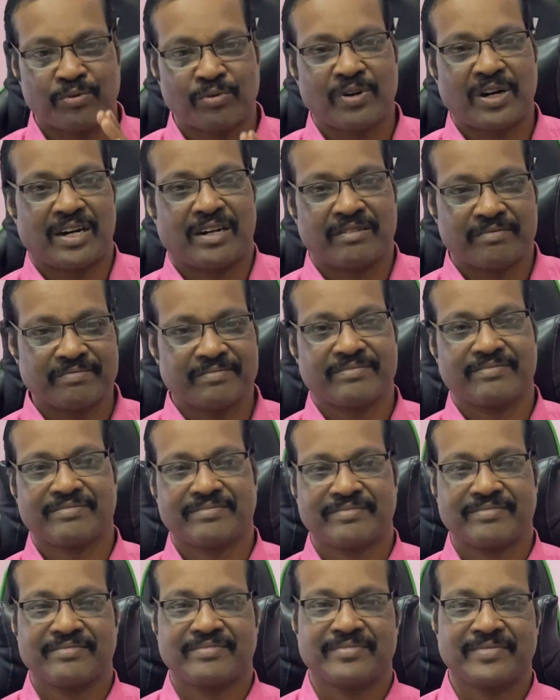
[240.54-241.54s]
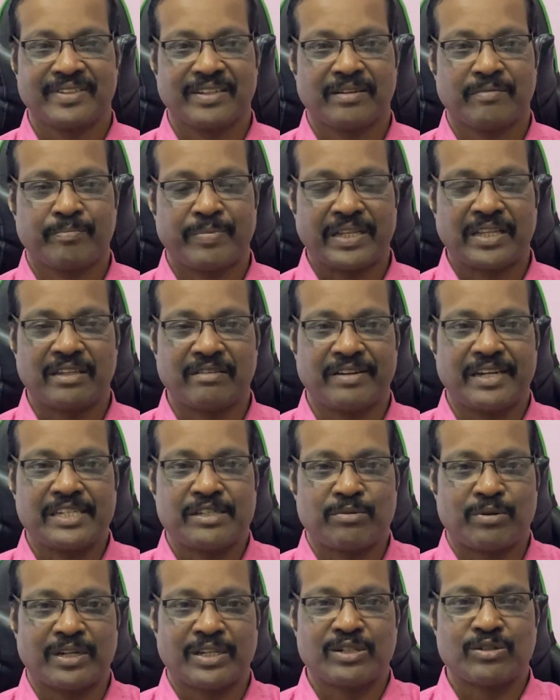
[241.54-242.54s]
பூராடம் பத்து
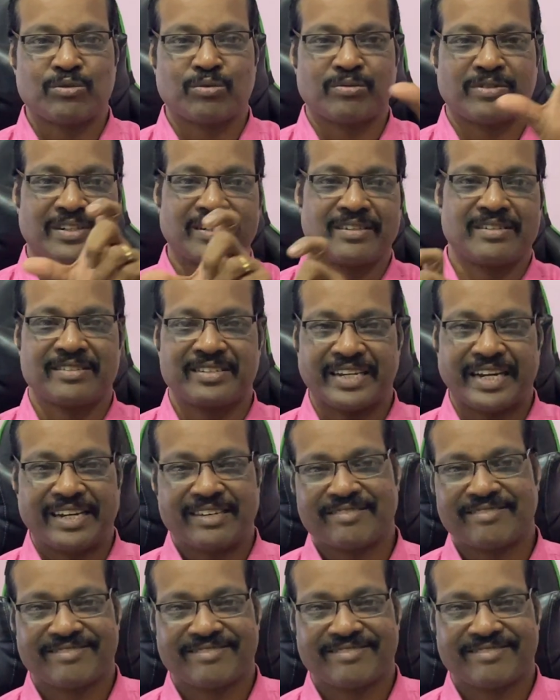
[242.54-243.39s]
வயசு வரைக்கும் சுக்கர திசை